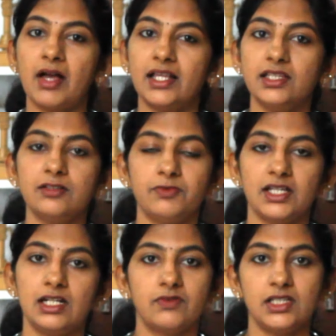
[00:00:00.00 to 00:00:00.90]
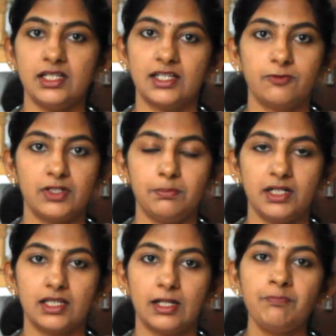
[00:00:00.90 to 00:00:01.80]
அந்த ஃபிங்கரில் வந்து நீங்கள் இதை ஃபிட்
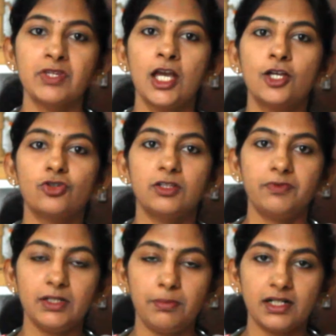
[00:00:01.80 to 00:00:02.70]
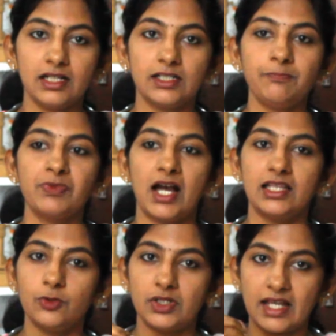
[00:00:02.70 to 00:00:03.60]
பண்ணிக்கலாம் ஸோ இதை ஃபிட் பண்ணிவிட்டு அந்த
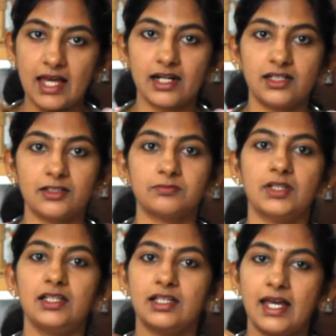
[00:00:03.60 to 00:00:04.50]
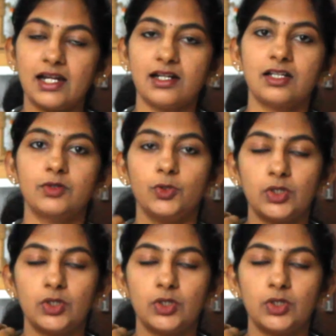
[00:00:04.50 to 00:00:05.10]
ஒரு கேரக்டர் அந்த கேரக்டருக்கு வந்து ஒரு